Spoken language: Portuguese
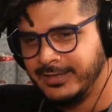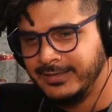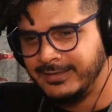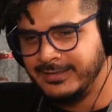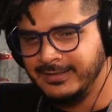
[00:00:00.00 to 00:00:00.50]

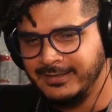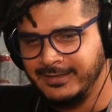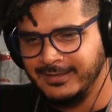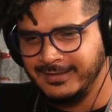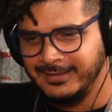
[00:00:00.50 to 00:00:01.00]

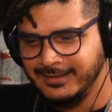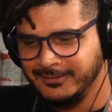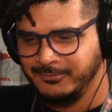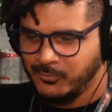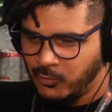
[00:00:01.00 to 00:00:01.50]
que,
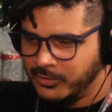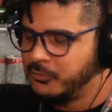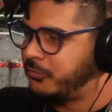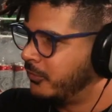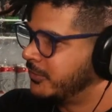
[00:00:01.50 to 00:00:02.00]

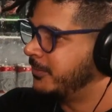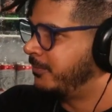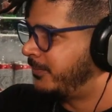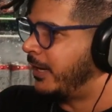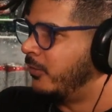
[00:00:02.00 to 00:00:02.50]
quando fosse
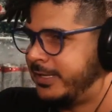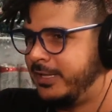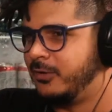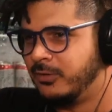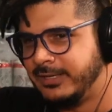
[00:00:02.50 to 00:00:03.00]
para
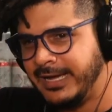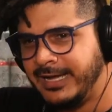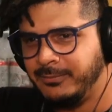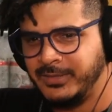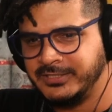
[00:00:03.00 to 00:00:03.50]
alguém olhar
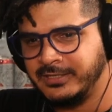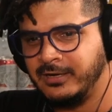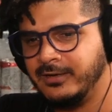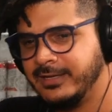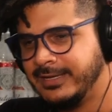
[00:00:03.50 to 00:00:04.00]
e pensar,
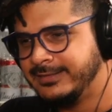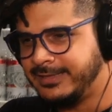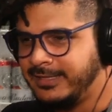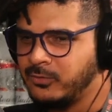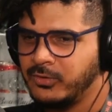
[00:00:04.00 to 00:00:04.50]
ó,
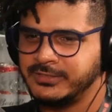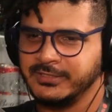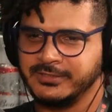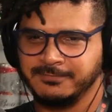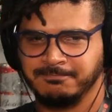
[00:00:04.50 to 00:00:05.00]
tem
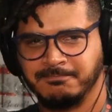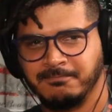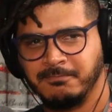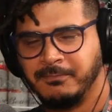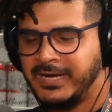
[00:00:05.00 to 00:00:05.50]
coisas
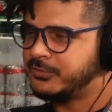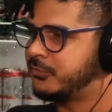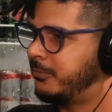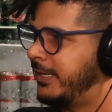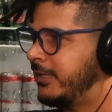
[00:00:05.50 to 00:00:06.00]
mais
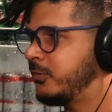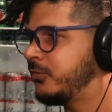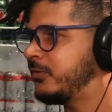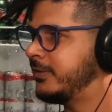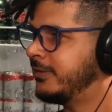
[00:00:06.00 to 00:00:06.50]
ou
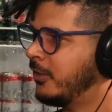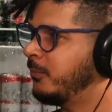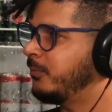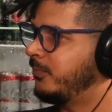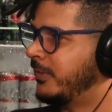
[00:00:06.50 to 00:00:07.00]
menos
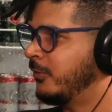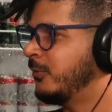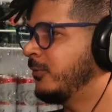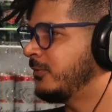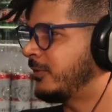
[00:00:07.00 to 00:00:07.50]
não,
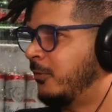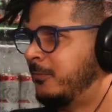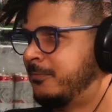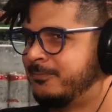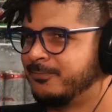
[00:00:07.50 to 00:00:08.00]
não
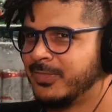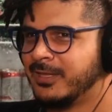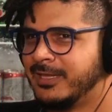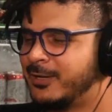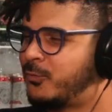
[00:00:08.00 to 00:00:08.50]
tão
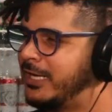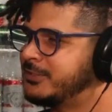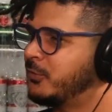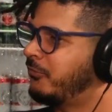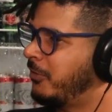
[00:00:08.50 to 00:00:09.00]
iguais
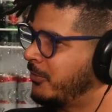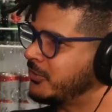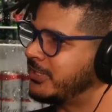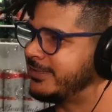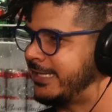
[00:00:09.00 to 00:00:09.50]
ao que foi
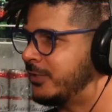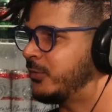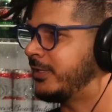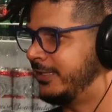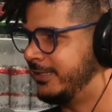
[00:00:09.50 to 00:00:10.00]
projetado
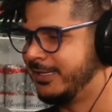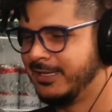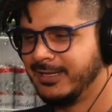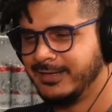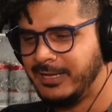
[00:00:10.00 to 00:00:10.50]
aqui, uhum.
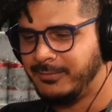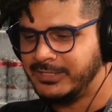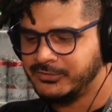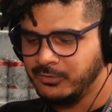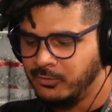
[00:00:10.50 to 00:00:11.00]
né?
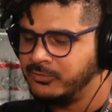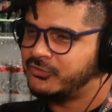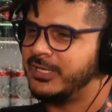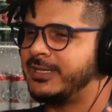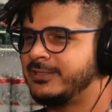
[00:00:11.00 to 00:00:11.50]
Mas
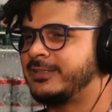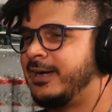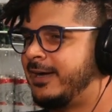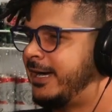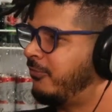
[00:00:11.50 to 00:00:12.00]
onde é que
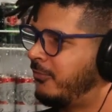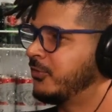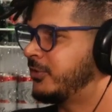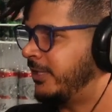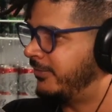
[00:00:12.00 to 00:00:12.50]
está a
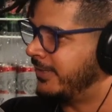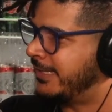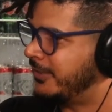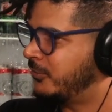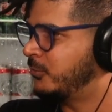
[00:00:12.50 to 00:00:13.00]
fonte da
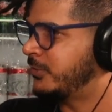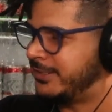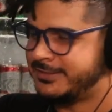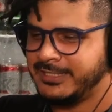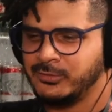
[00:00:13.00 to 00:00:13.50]
verdade do tá
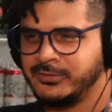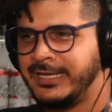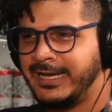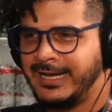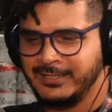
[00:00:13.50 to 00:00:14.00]
certo ou tá
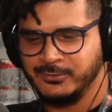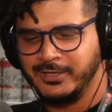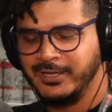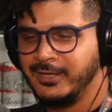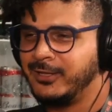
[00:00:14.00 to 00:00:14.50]
errado?
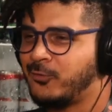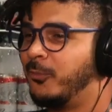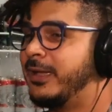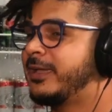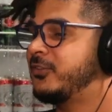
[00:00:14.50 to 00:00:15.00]
E
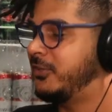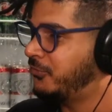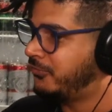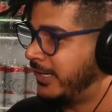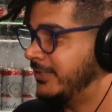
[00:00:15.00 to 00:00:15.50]
como é que a gente
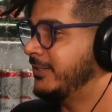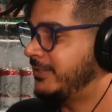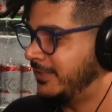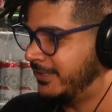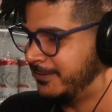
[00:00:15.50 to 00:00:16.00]
faz
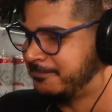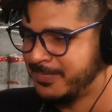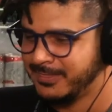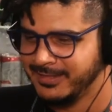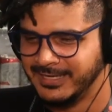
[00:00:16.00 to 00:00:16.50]
esse
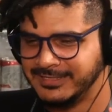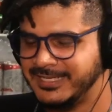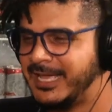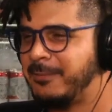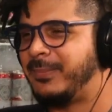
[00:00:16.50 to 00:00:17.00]
esse
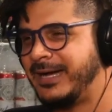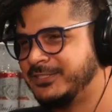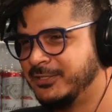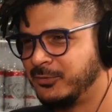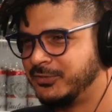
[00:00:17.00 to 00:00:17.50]

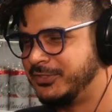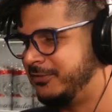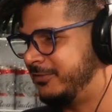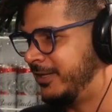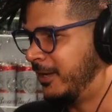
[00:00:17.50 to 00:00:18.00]
repasse,
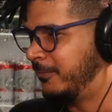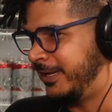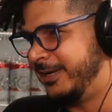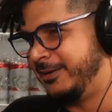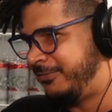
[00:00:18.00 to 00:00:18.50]
inclusive? Porque
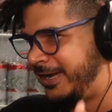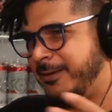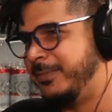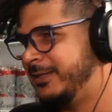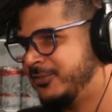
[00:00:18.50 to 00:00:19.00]
a é
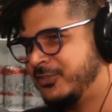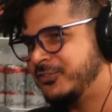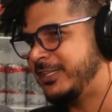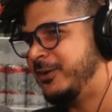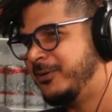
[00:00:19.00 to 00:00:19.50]
ferramenta a gente
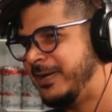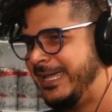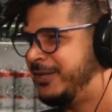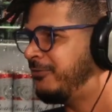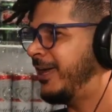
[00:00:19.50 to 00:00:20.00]
tem
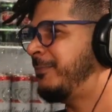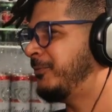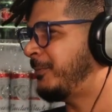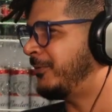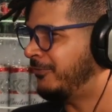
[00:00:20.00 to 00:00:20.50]
n ferramentas
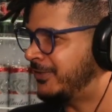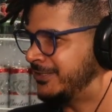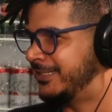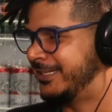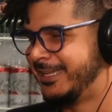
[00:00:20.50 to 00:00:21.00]
para poder
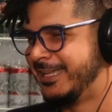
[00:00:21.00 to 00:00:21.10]
fazer